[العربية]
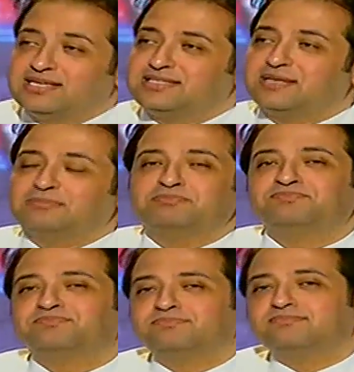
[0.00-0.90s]
الاسنان
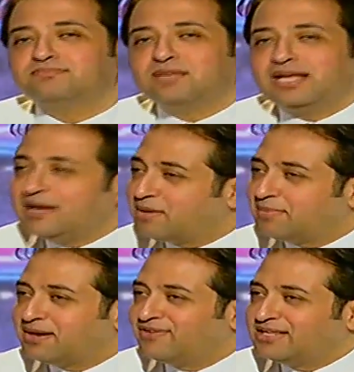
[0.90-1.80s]
تمام اتكلمنا
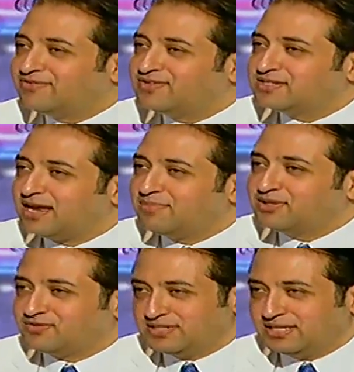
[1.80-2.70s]
المره اللي فاتت في الزراعه
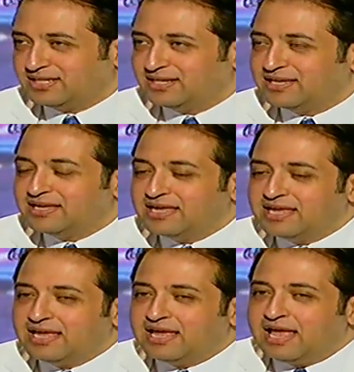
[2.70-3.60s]
بالتفصيل
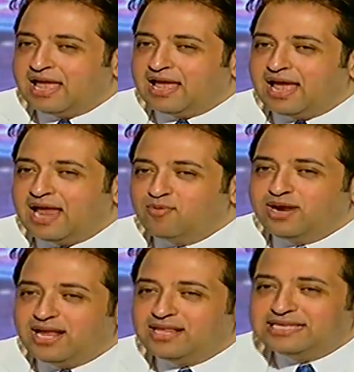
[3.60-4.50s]
هل
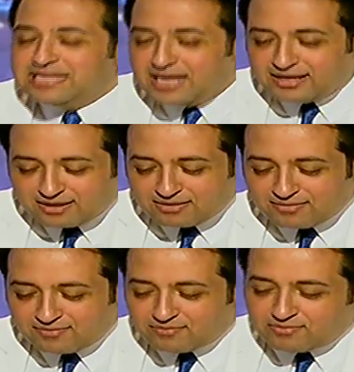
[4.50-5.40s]
ممكن حد يجي لك
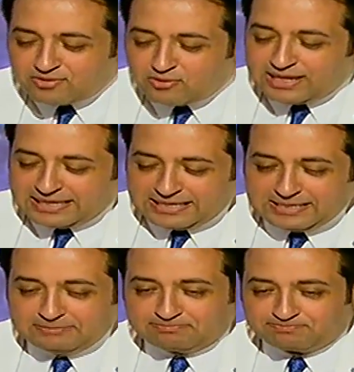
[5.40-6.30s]
يقول لك
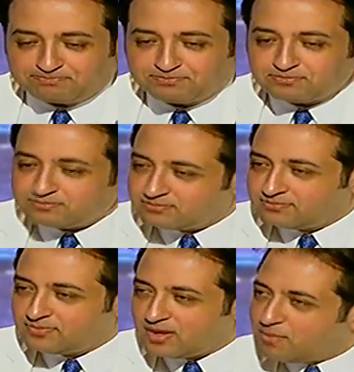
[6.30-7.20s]
ايه
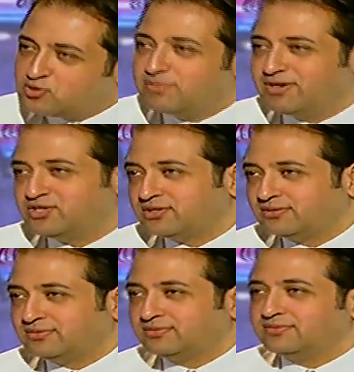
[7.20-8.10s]
بص يا باشا
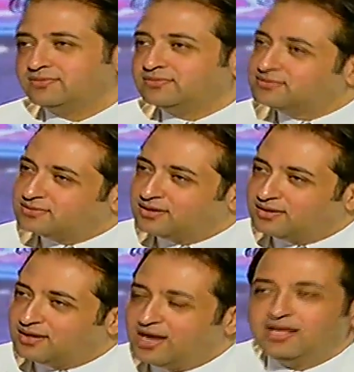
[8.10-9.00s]

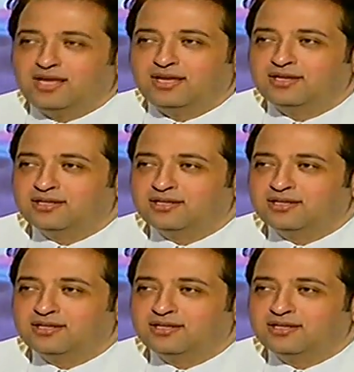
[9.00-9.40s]
انا